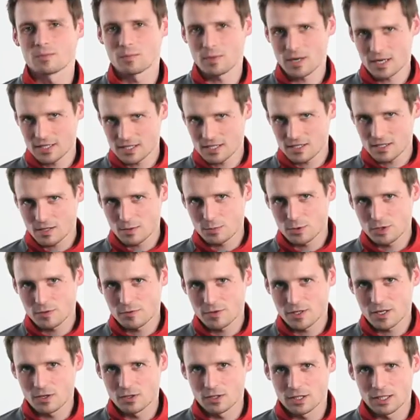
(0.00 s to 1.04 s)
bardzo dobrze
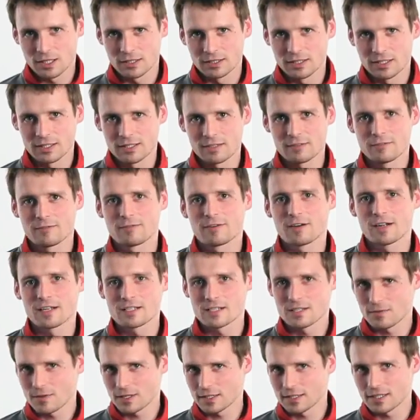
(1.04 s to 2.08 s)
wykonane,
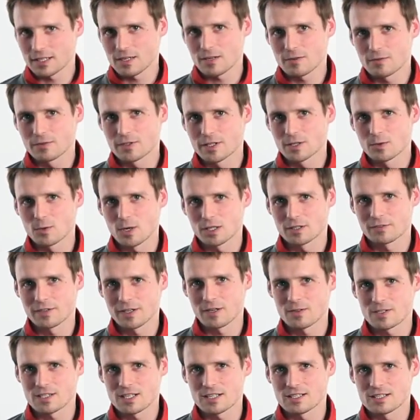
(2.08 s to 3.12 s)
frezowane rowki
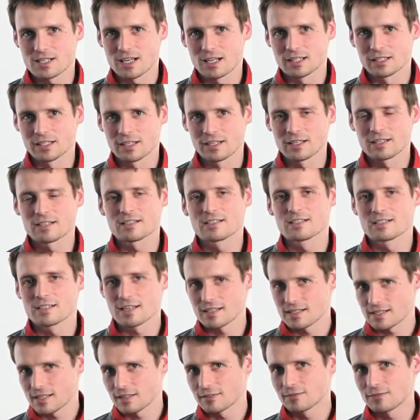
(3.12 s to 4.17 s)
ułatwiają sadzanie,
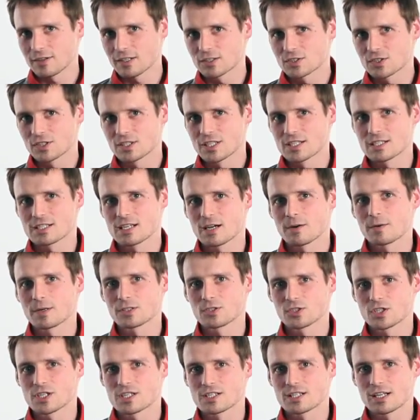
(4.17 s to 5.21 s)
zestaw waży niecałe
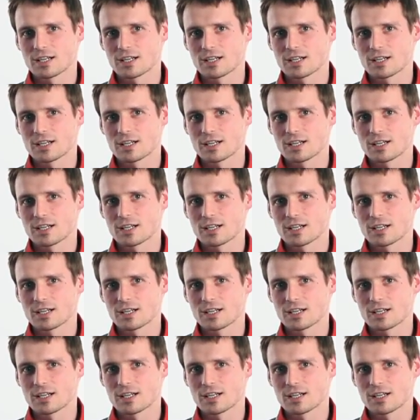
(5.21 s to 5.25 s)
300